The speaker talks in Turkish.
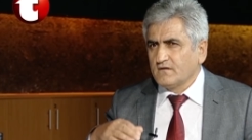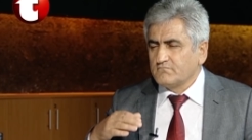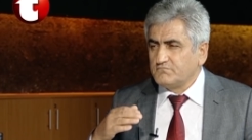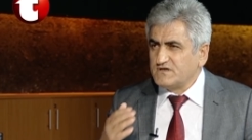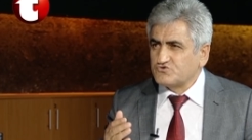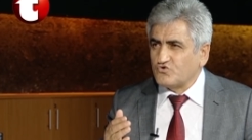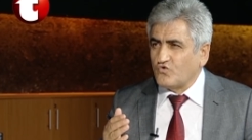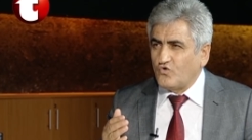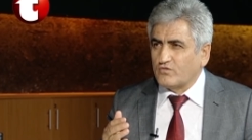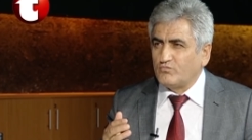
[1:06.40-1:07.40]
birçok
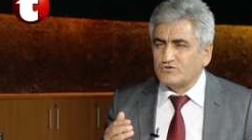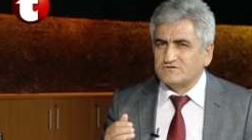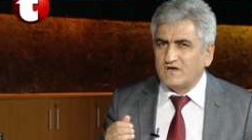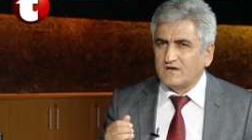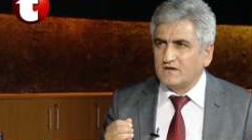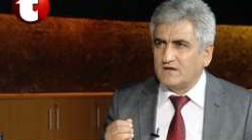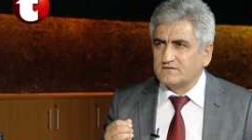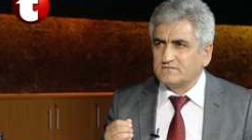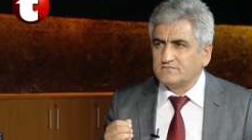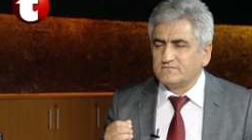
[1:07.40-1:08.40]
hormon salgılar.
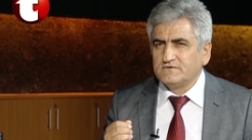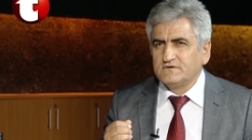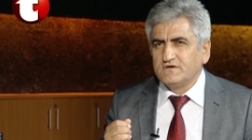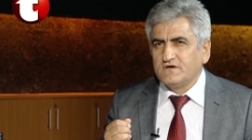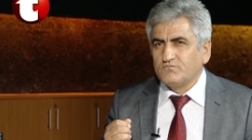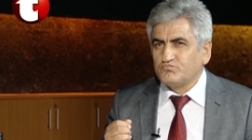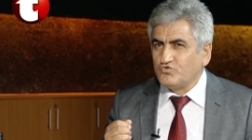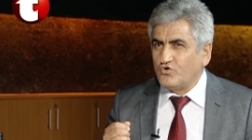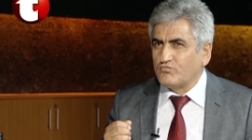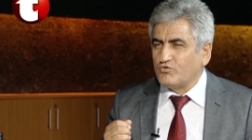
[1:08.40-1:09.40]
Bu
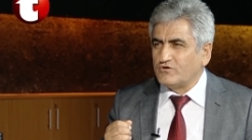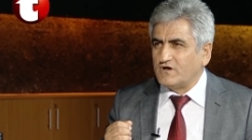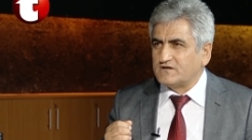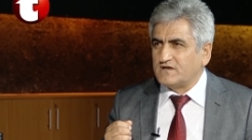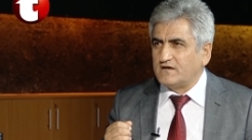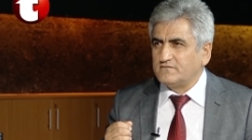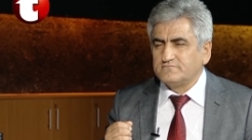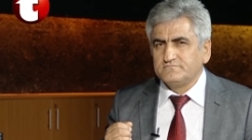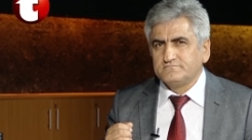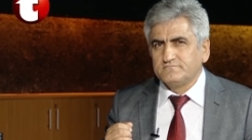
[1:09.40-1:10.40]
hormonlardan
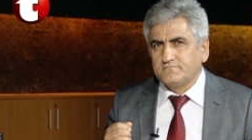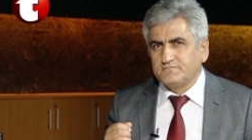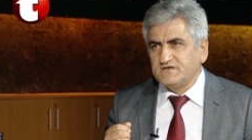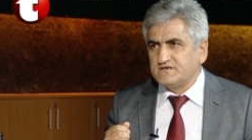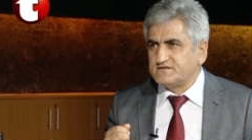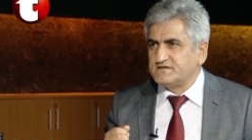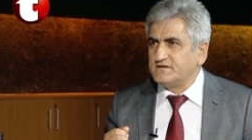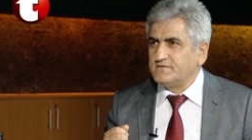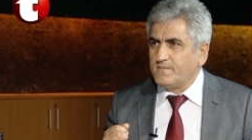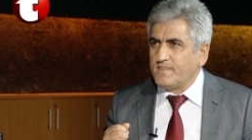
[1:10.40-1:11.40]
birisi
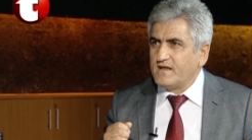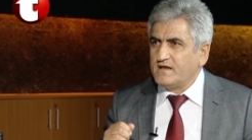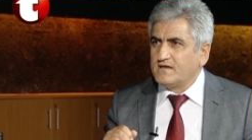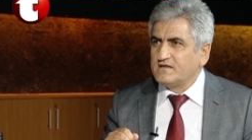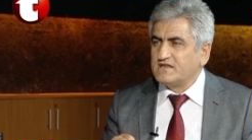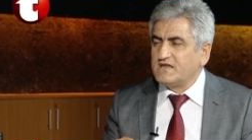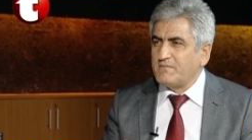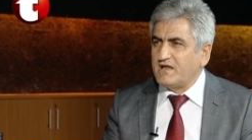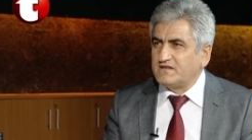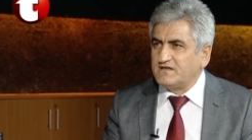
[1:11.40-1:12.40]

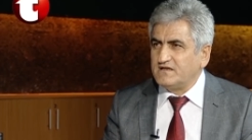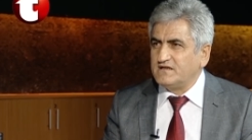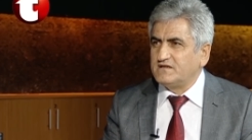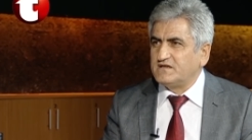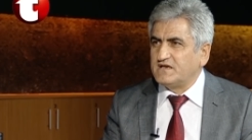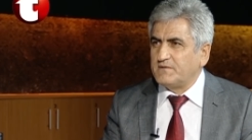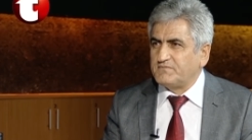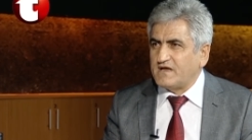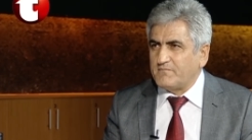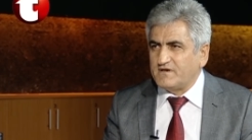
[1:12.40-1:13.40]
dimetil
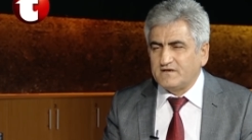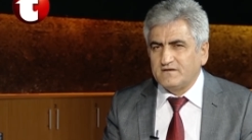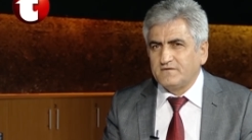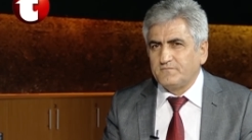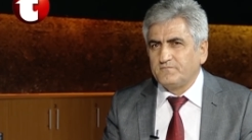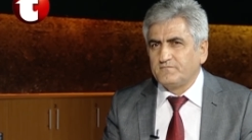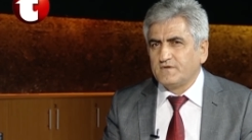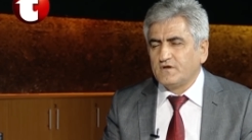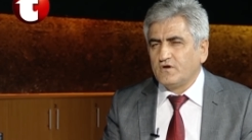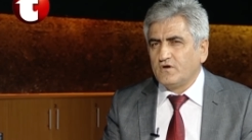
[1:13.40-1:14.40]
triptamin.
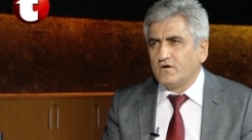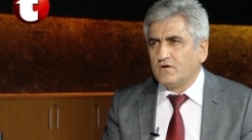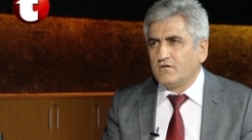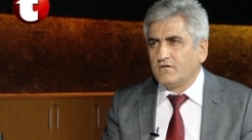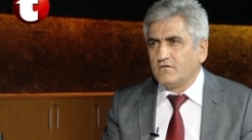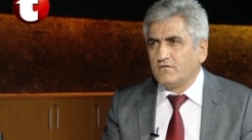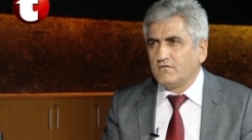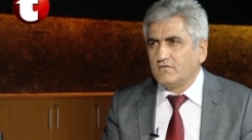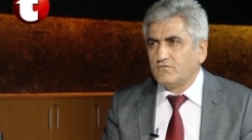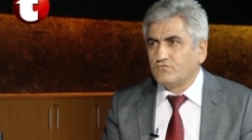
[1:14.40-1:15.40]
Yani?
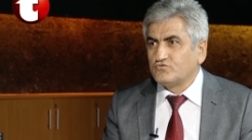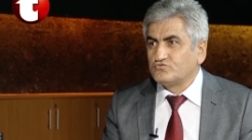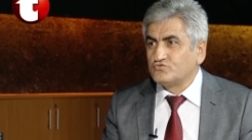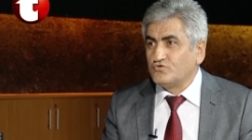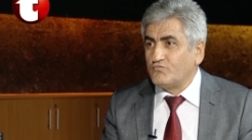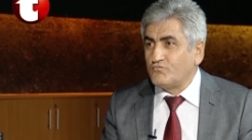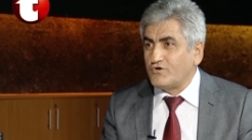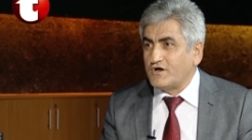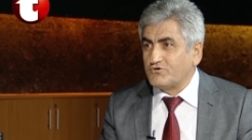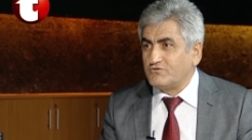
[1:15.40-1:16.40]
Ruh
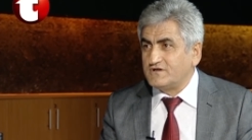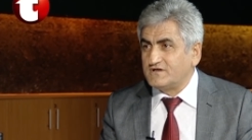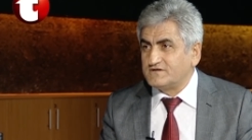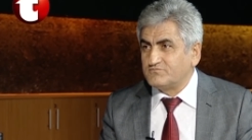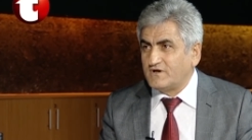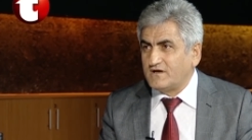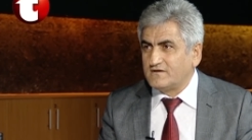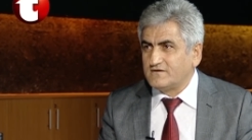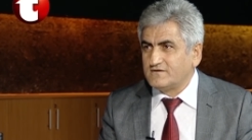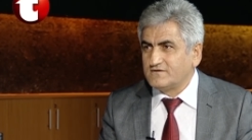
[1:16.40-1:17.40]
molekülü denir buna. Hı
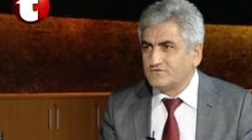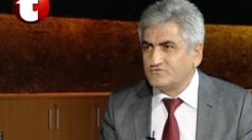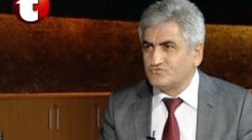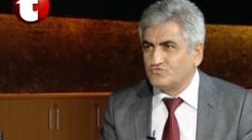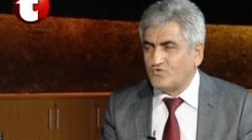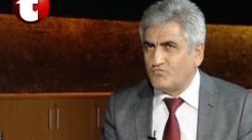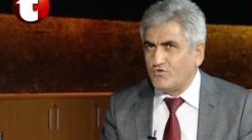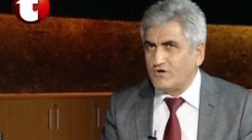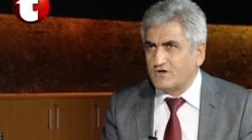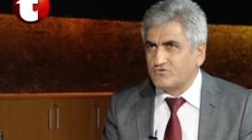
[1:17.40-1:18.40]
hı. Ruh
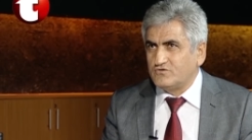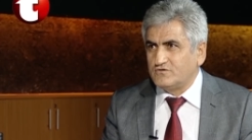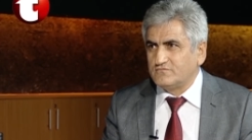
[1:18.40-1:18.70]
molekülü.